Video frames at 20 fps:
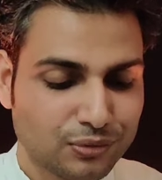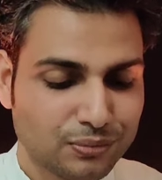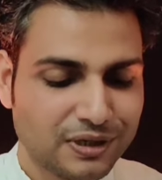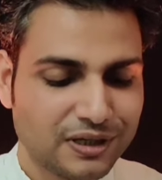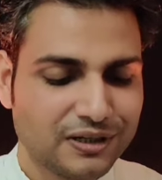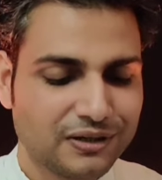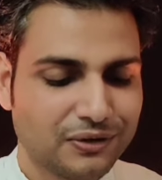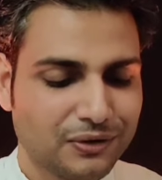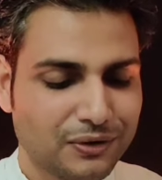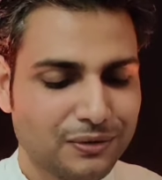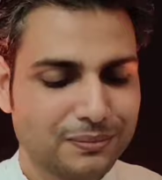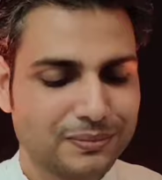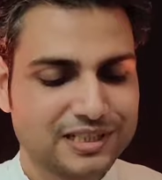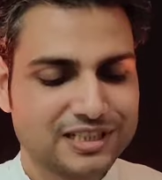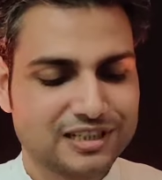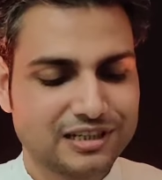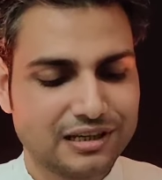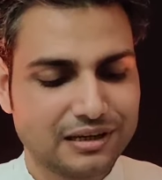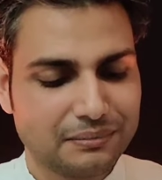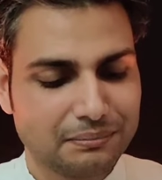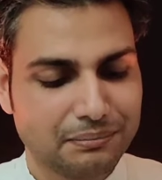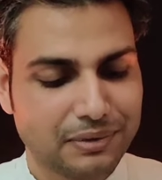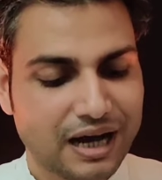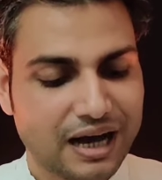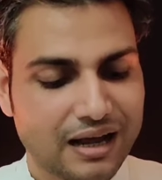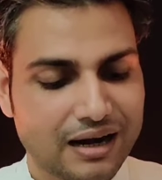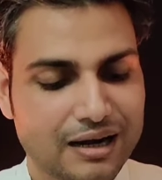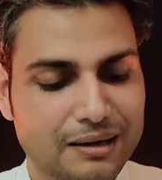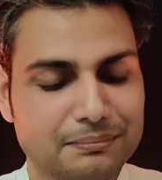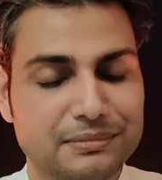सुबह नौ बज के
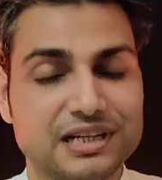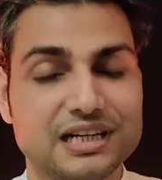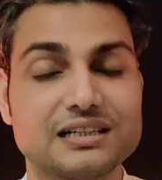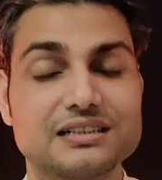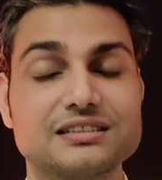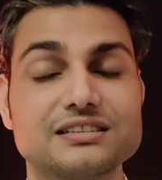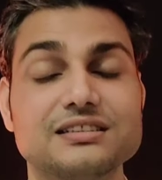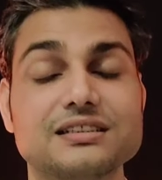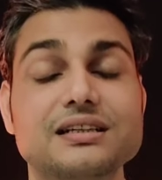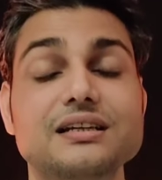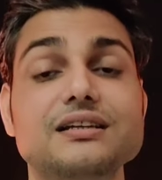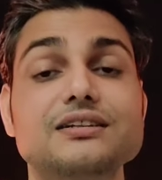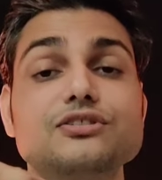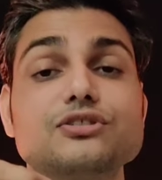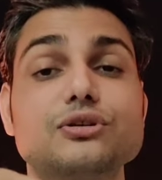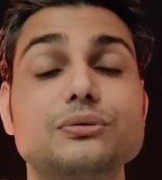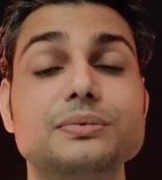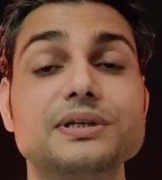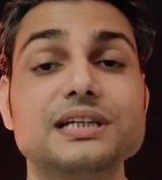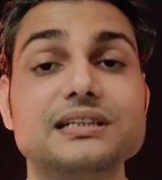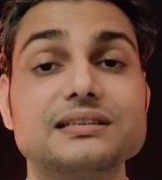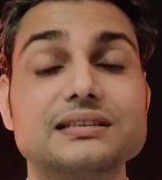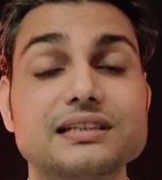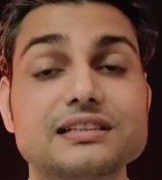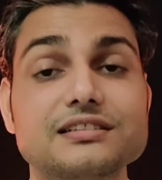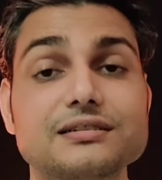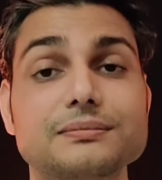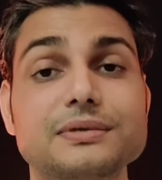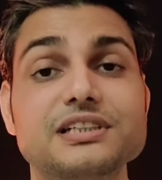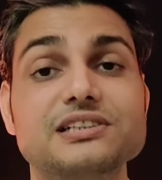बारह मिनट से सुबह
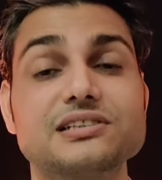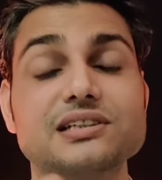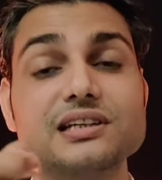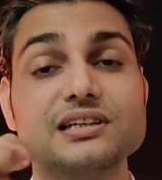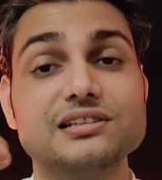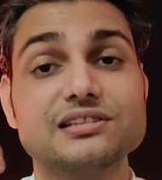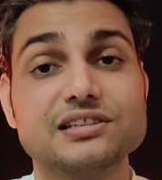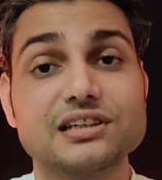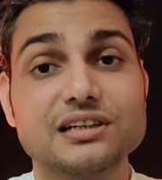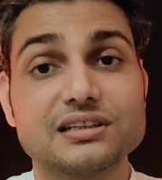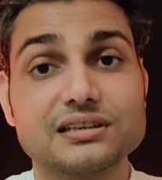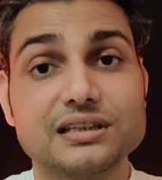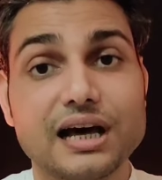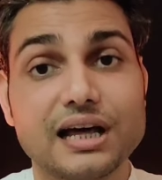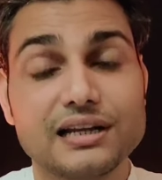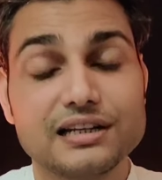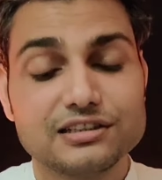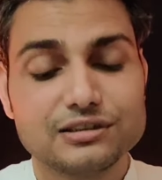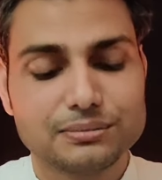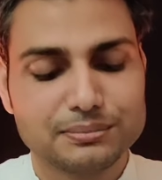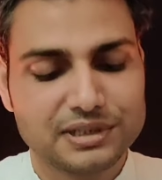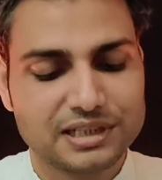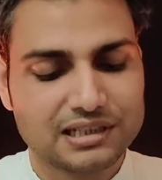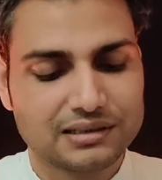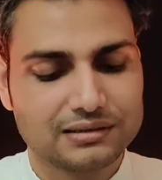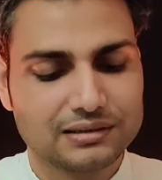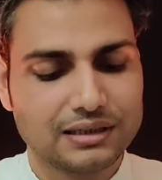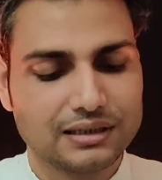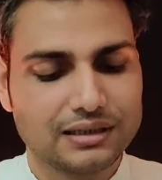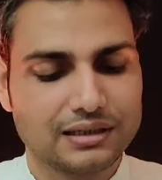दस बज के सैतालीस मिनट
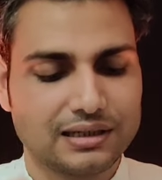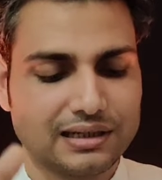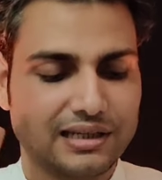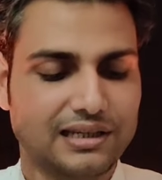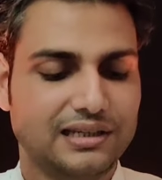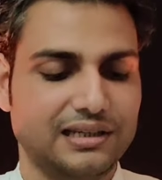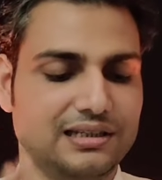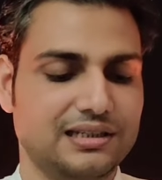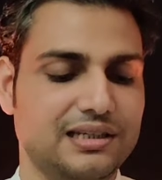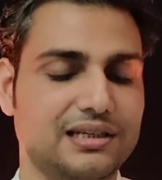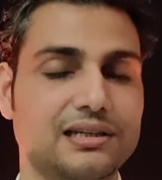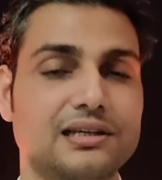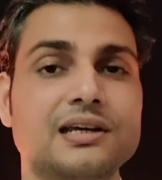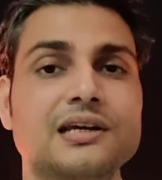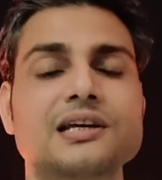तक रहेगी